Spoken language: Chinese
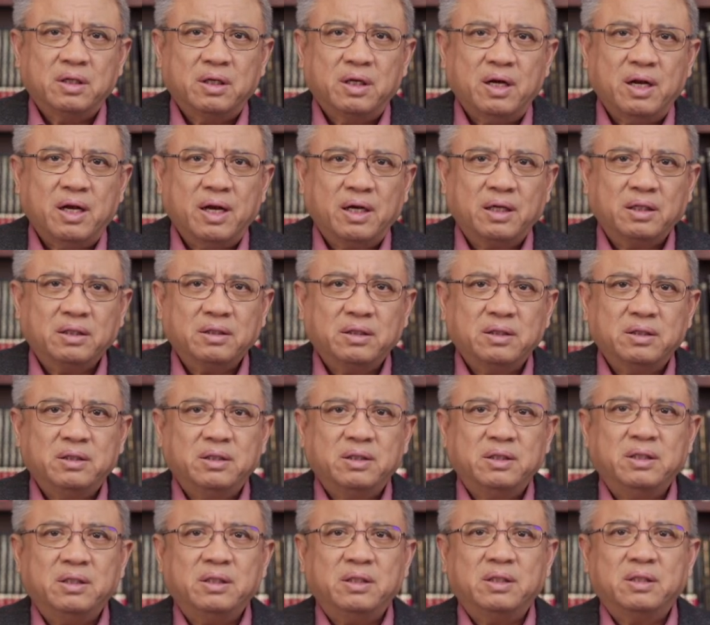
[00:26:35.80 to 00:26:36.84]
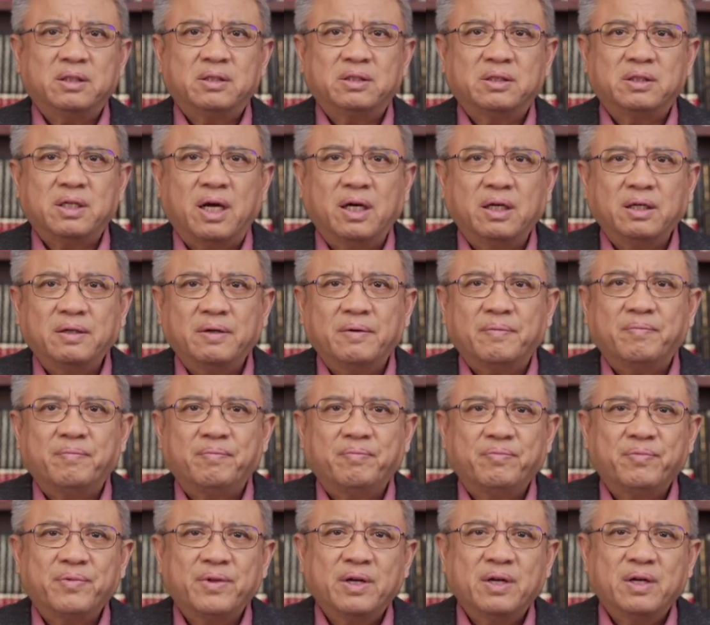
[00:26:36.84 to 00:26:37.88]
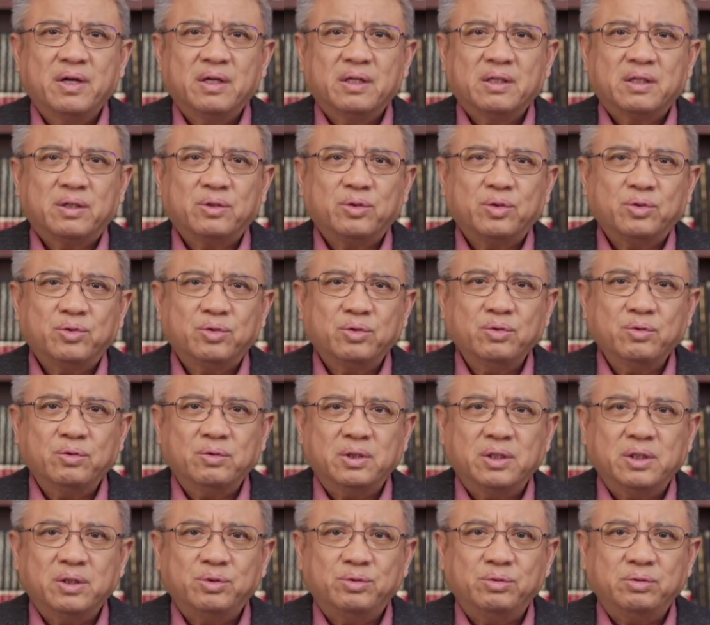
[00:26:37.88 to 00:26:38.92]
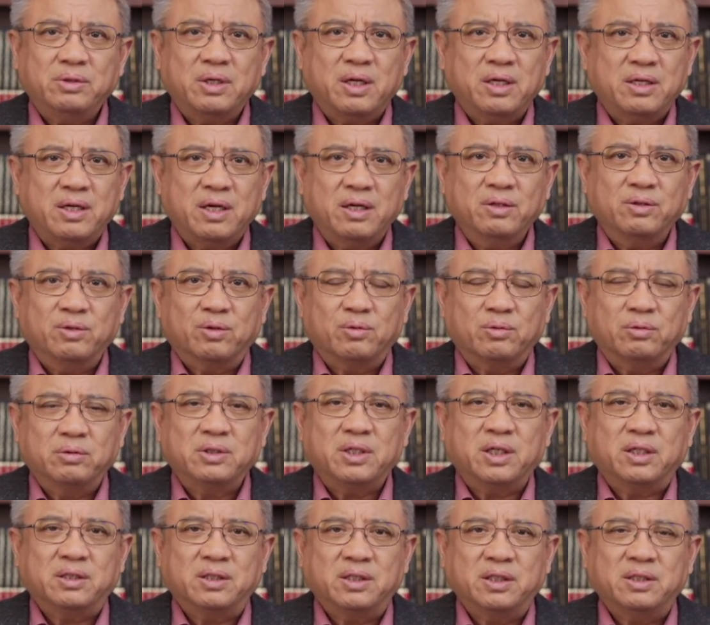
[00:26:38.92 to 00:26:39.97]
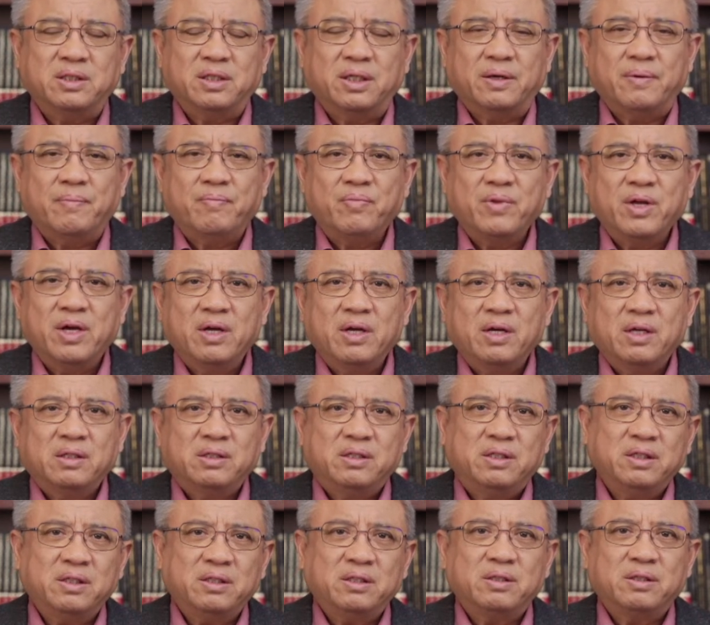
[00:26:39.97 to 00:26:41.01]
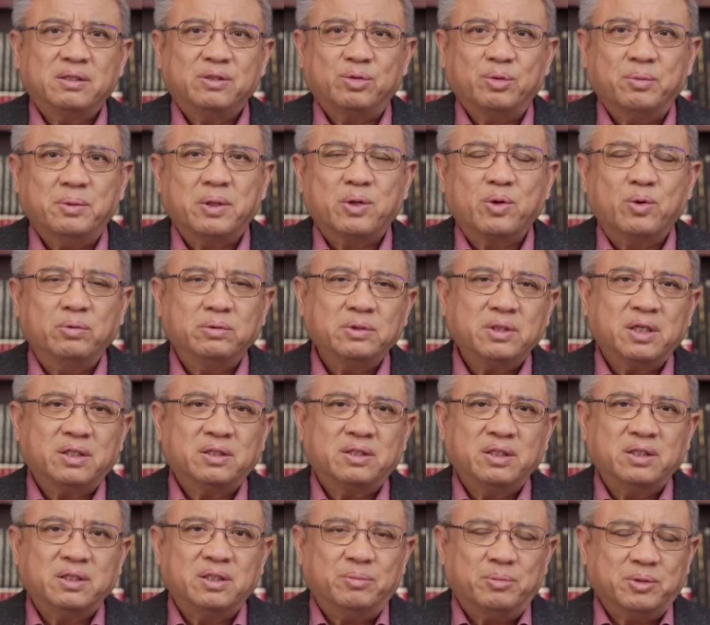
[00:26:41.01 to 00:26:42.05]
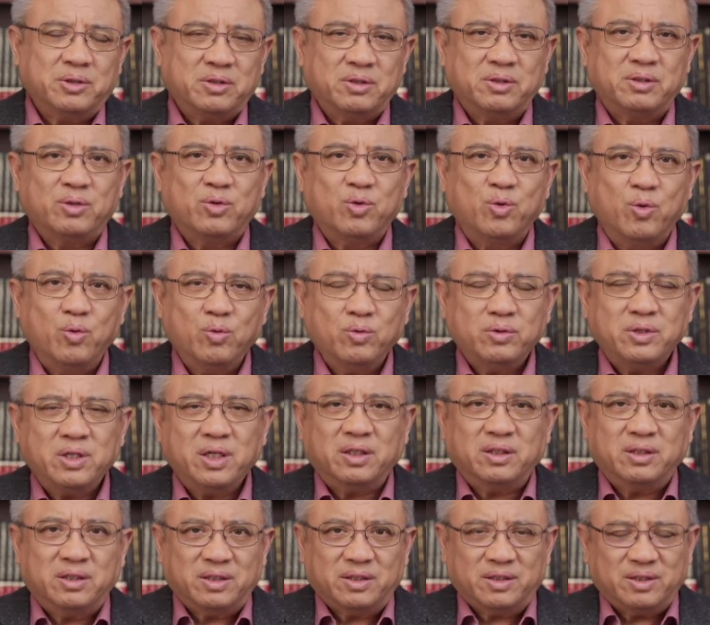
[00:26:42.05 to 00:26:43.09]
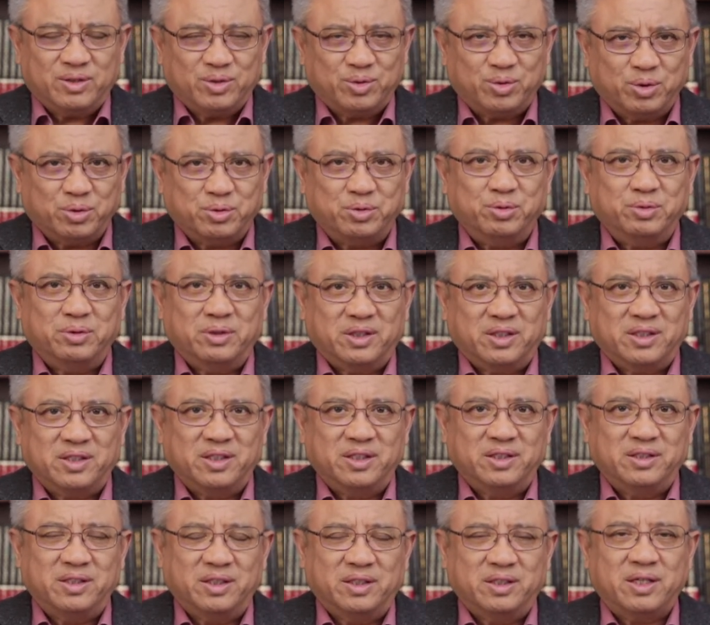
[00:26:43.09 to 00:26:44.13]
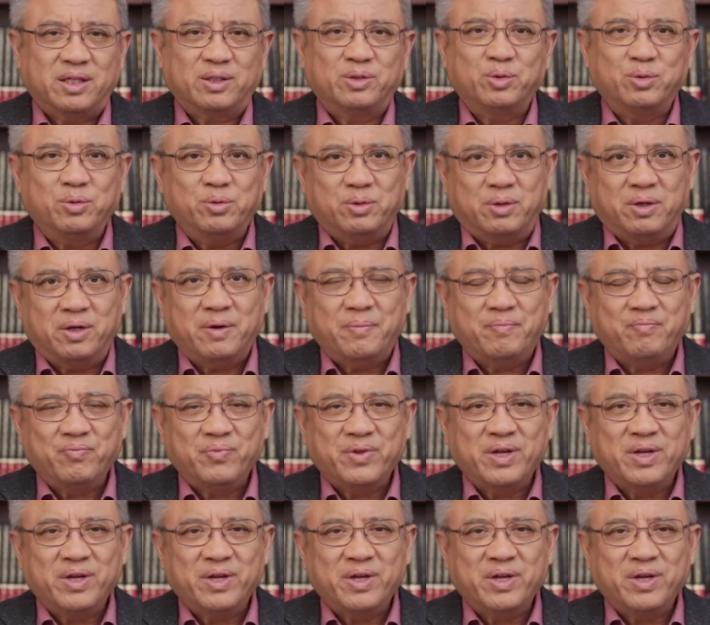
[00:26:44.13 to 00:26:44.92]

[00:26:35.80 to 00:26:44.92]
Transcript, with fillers: 梁一章，他说中国人居然也有工匠精神。其实所谓工匠精神嘛，就是工匠所具有的精神。但中国